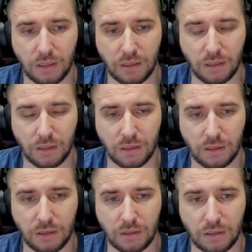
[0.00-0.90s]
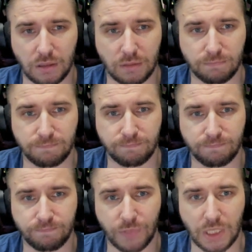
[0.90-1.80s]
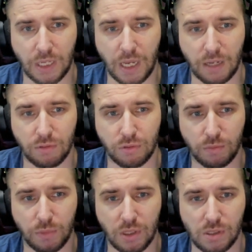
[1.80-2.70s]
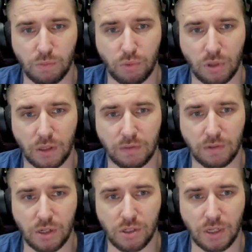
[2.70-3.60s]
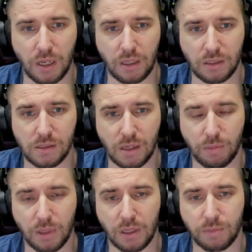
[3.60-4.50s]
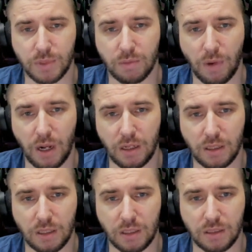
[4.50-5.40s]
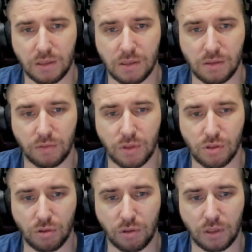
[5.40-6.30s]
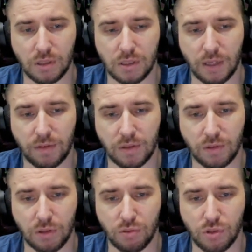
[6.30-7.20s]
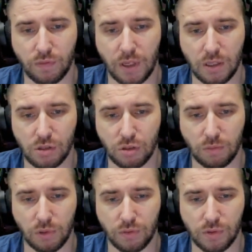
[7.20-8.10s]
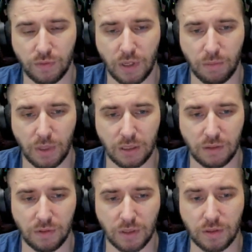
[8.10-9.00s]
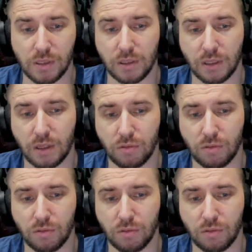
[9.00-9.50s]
а, Такая вот у меня сборка вражая самая оптимальная. Единственное, что надо ставить воодушевление, чтобы он все время активировался, так как